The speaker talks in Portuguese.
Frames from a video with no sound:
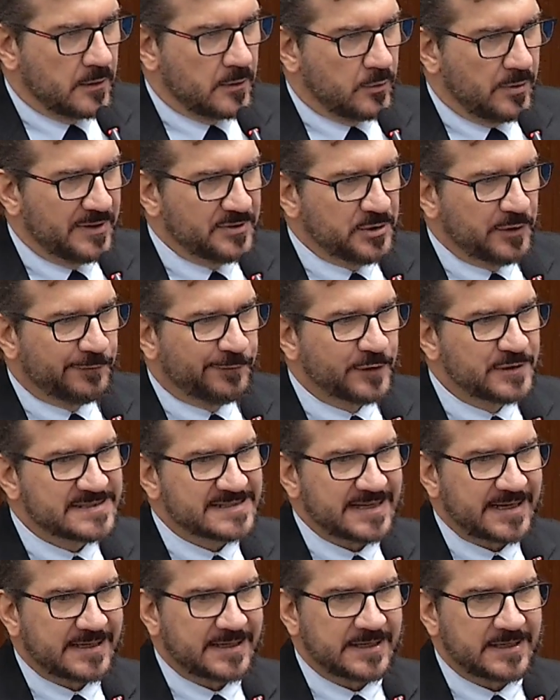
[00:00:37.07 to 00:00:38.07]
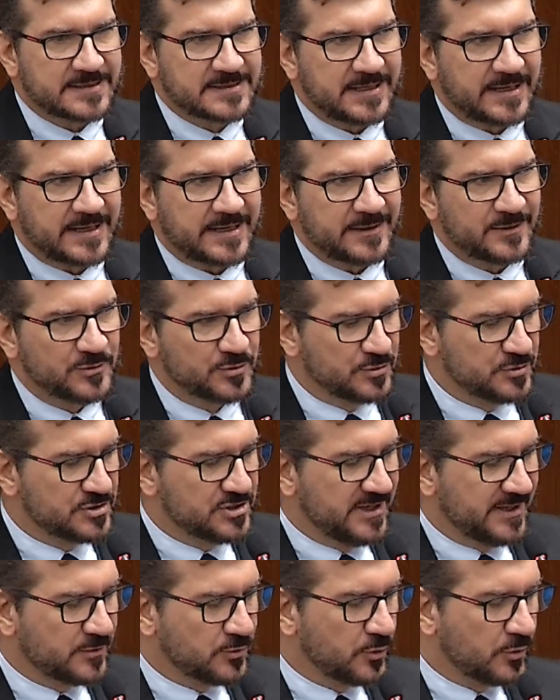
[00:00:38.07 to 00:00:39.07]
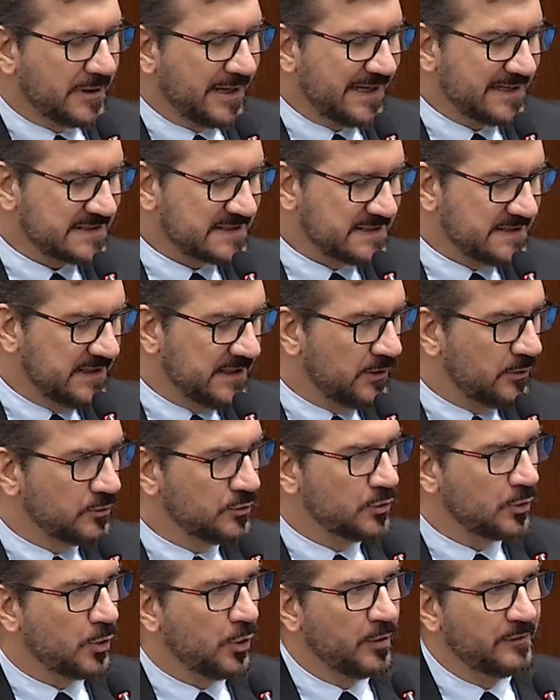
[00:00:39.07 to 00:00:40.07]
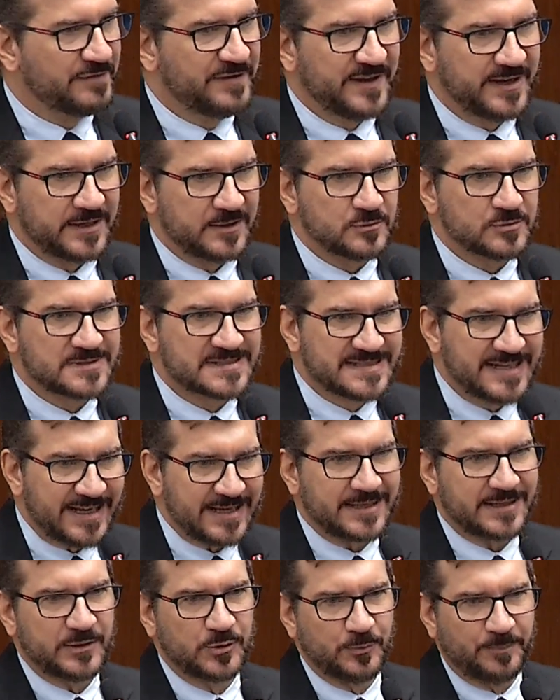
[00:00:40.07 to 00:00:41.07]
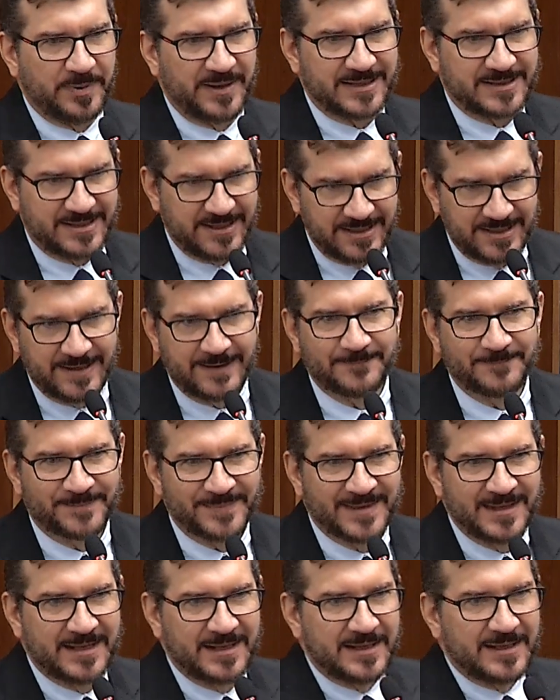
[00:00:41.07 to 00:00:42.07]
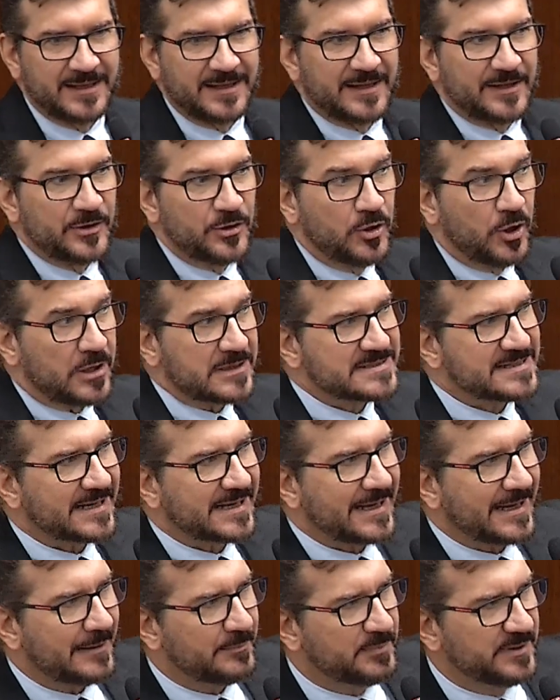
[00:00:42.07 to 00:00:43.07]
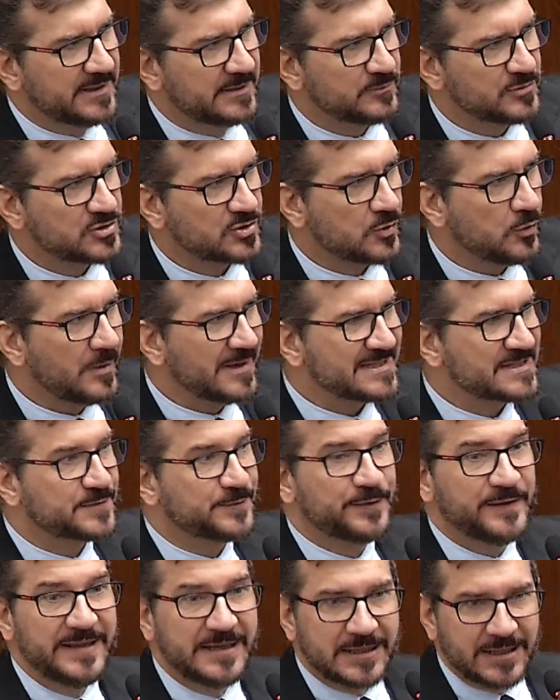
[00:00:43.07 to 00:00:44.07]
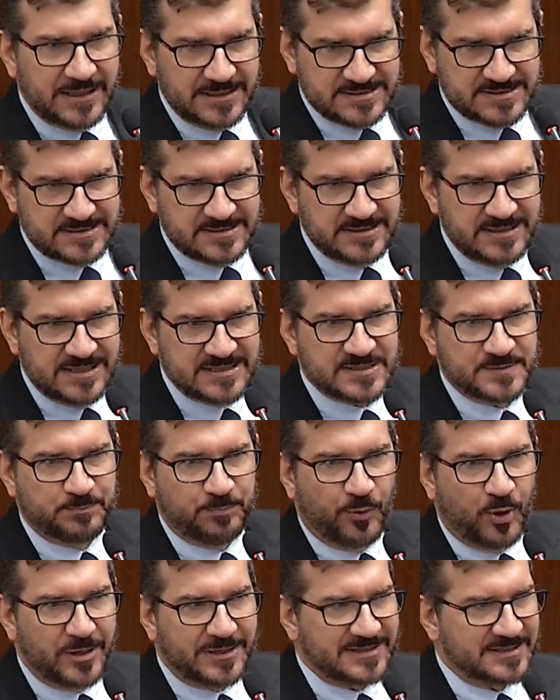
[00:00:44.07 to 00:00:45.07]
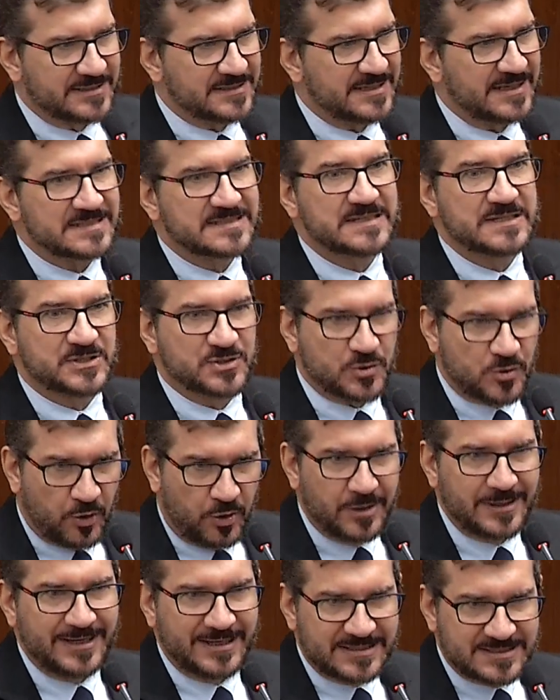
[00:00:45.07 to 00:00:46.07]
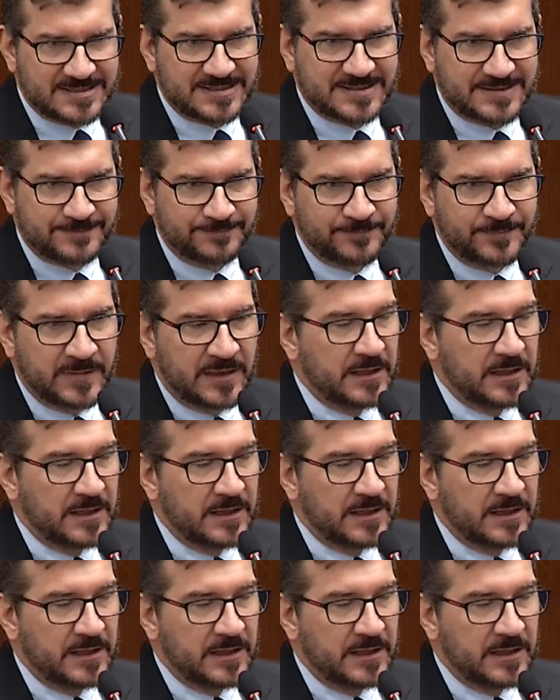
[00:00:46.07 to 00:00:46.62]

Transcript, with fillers: Quando eu fui secretário de Educação no governo Zeca do PT, nós acabamos com as filas nas portas das escolas.